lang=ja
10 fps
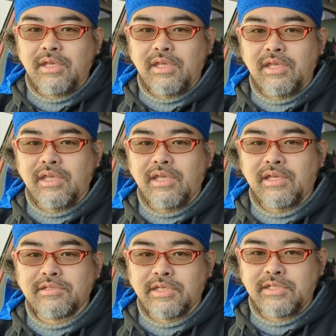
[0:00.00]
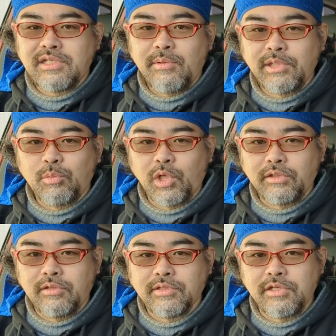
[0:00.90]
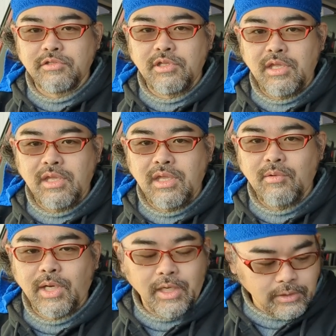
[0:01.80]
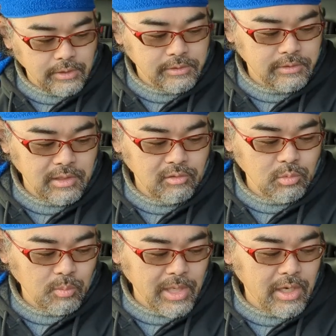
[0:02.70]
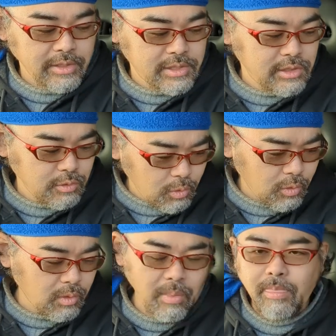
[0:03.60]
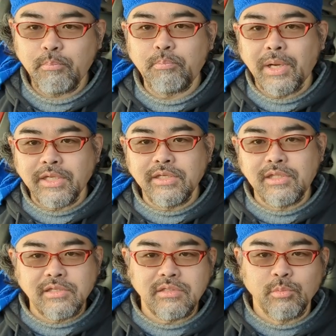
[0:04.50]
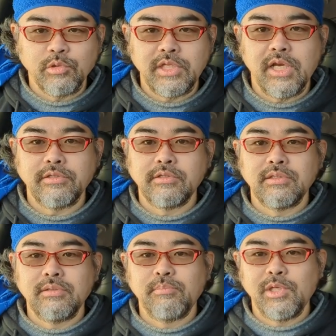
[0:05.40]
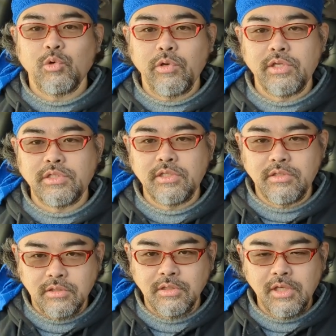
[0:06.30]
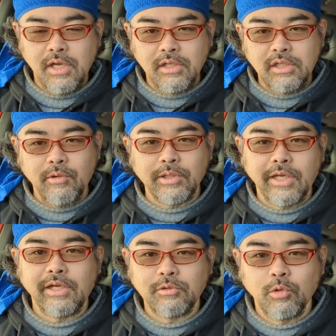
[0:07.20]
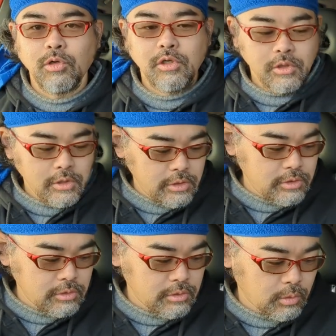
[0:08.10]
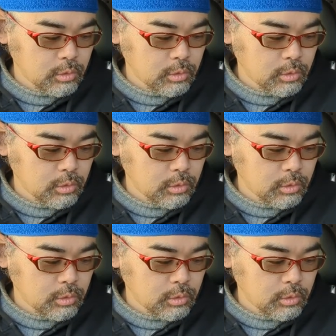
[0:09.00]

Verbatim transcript: えー、現在調べてもらってる最中でわからないんですけれども、まあ一応パキデスモセラス、ミホエンシスではないかという